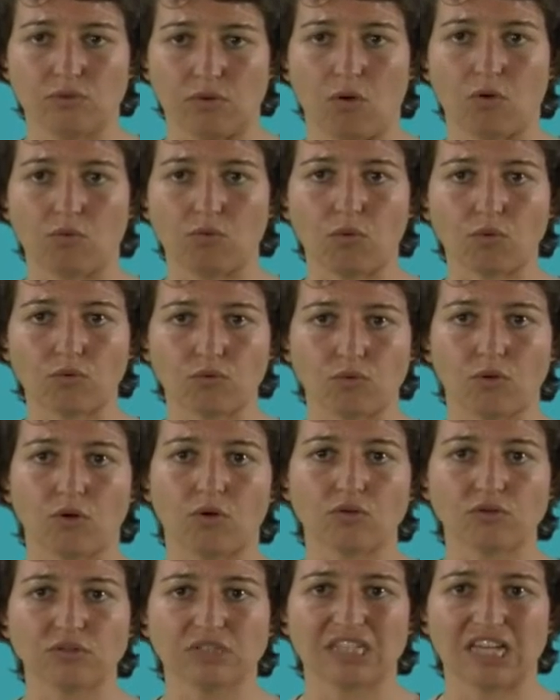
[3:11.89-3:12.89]
en
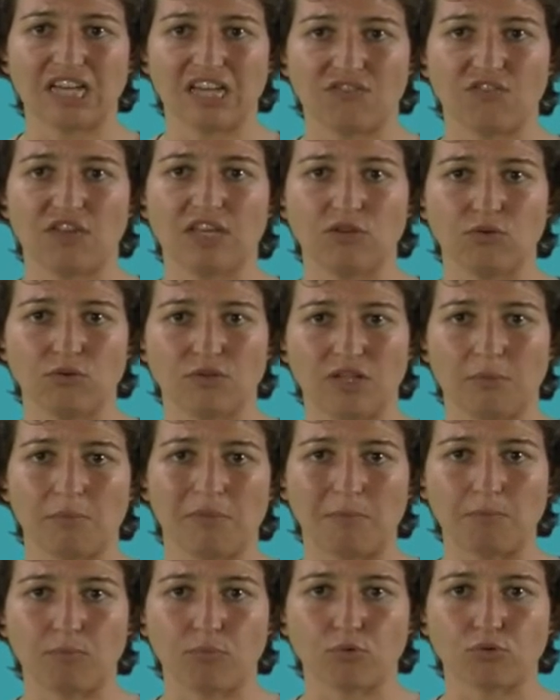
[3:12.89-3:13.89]
concurrence avec des
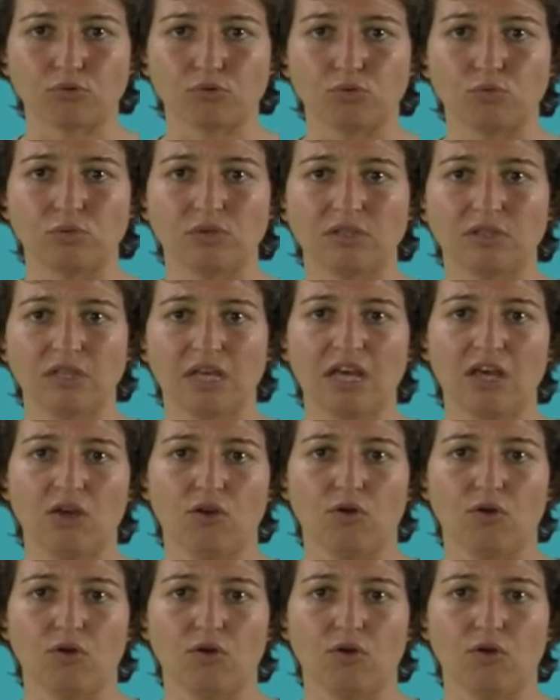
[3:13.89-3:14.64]
mêmes produits